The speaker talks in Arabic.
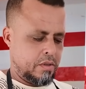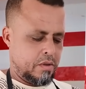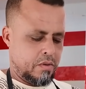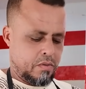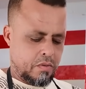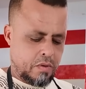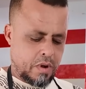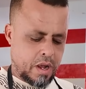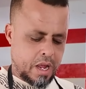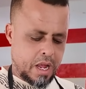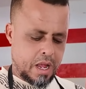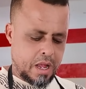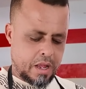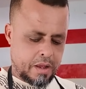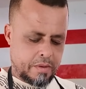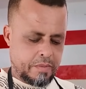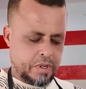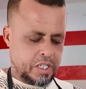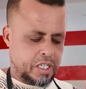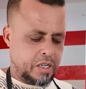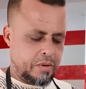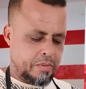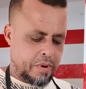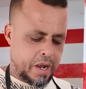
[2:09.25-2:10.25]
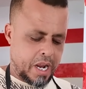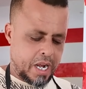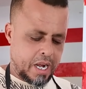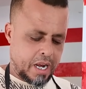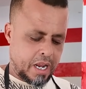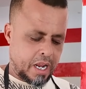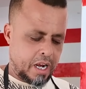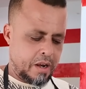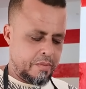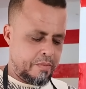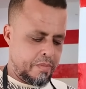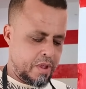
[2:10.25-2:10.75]
هو ماشي بحال
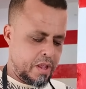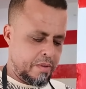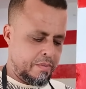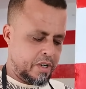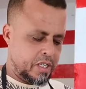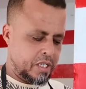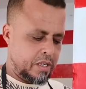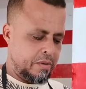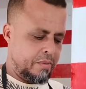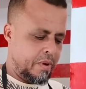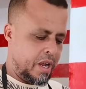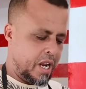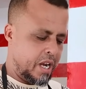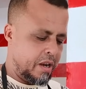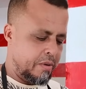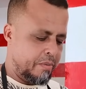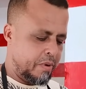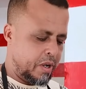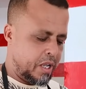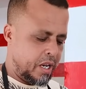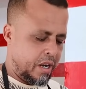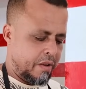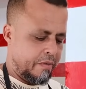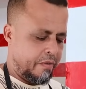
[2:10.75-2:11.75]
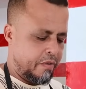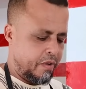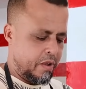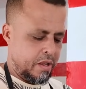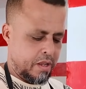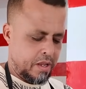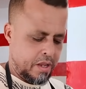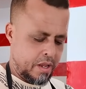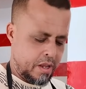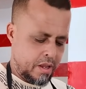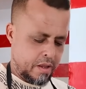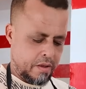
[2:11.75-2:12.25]
الغلمي ماشي بحال البقري
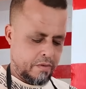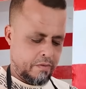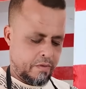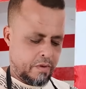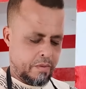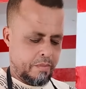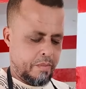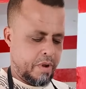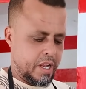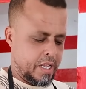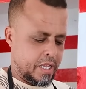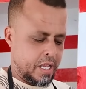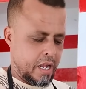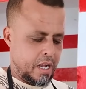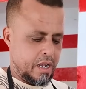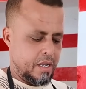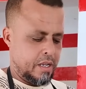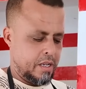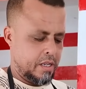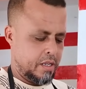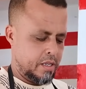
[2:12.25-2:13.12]
المذاق